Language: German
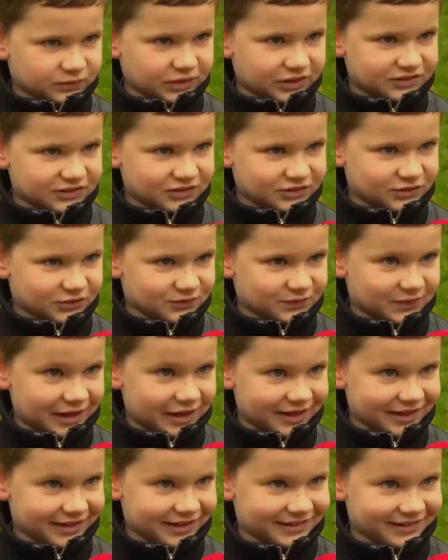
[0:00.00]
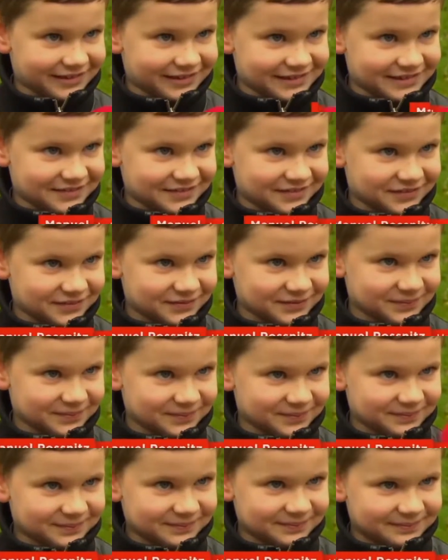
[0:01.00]
Dass sie so weich ist.
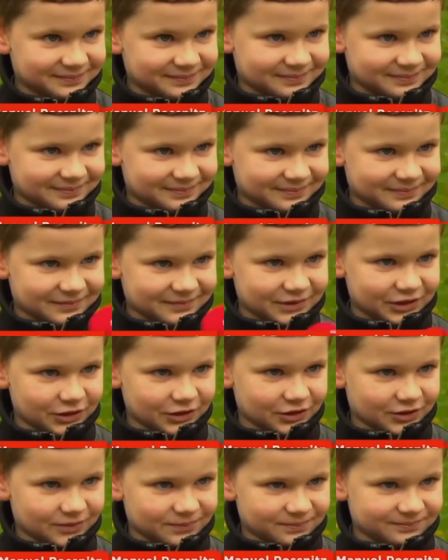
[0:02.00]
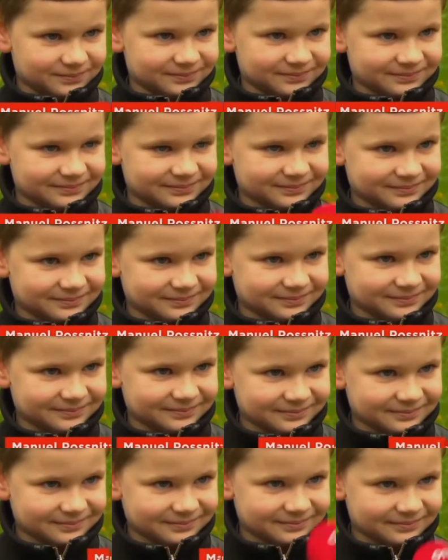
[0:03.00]
Weich? Ja, die
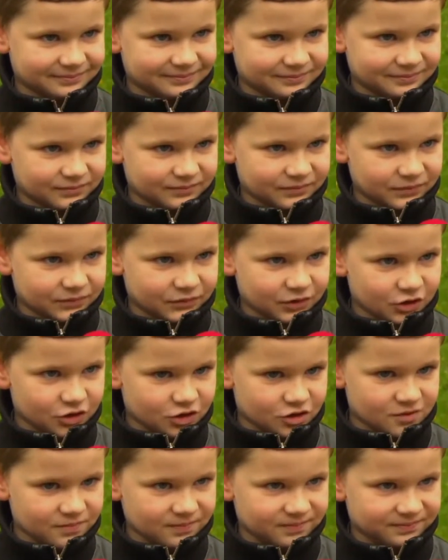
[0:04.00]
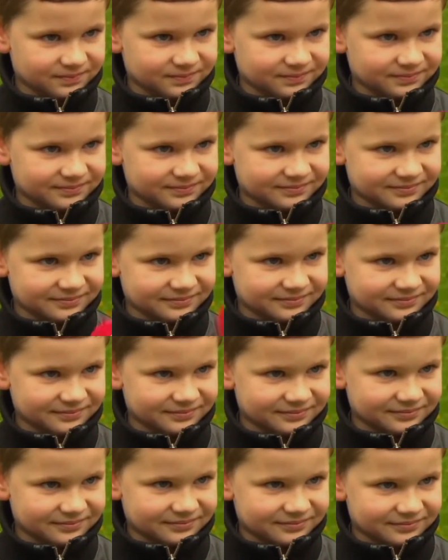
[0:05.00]
Haut? Ja.
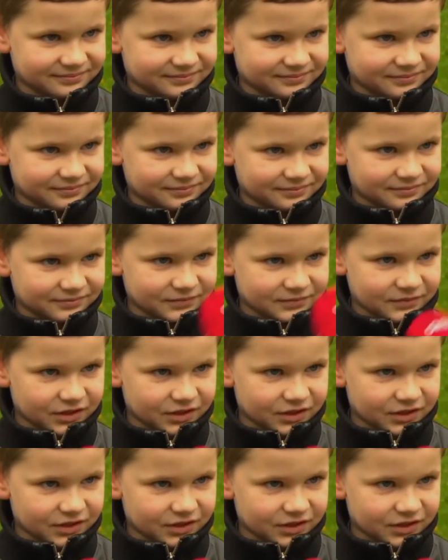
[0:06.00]
Kuschelst gern mit dir?